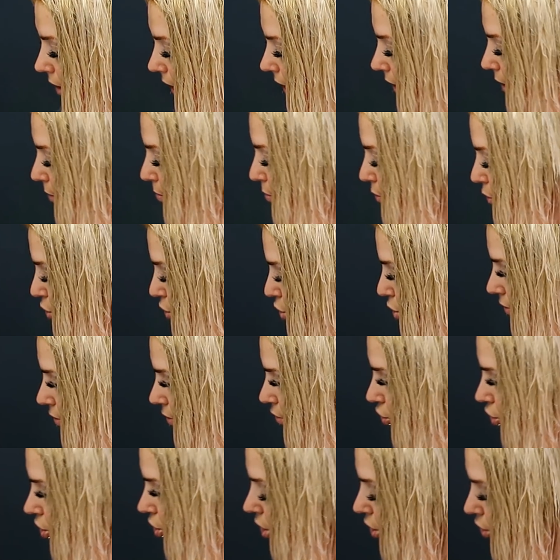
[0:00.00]
taki
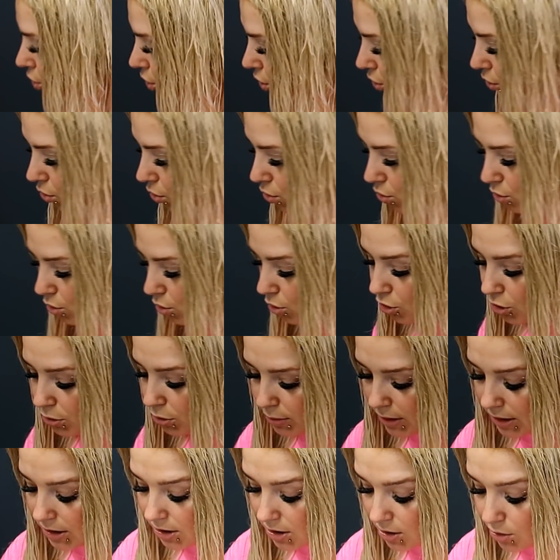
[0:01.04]
bordowo-zielony. On kosztuje
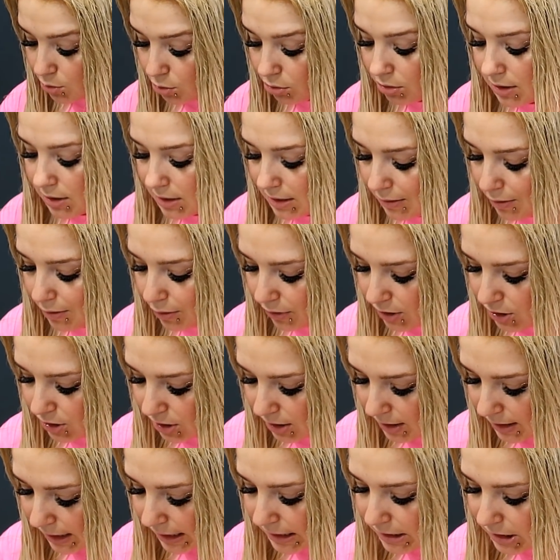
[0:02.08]
18 zł, jest nawet właśnie
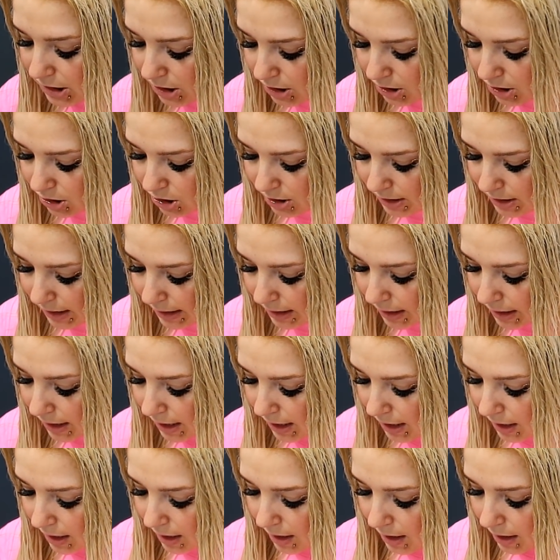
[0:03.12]
tańszy niż ten,
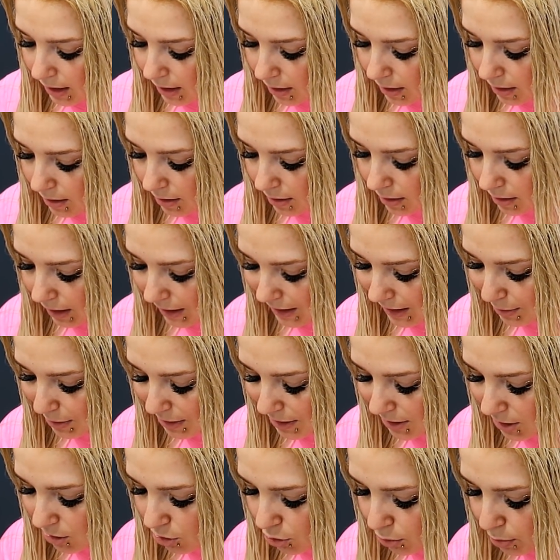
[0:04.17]
e, a nie ma
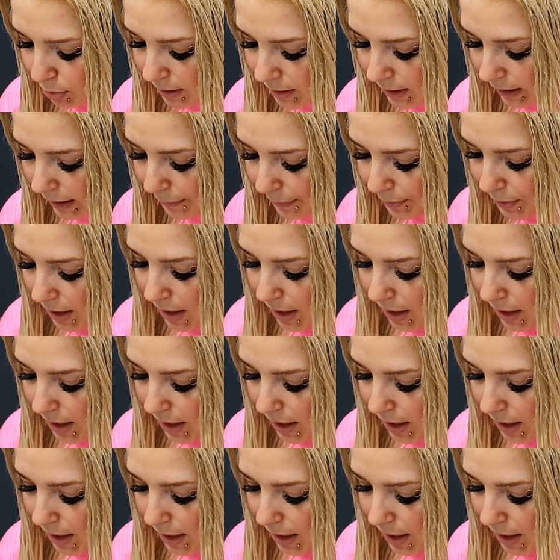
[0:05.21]
tych drobinek.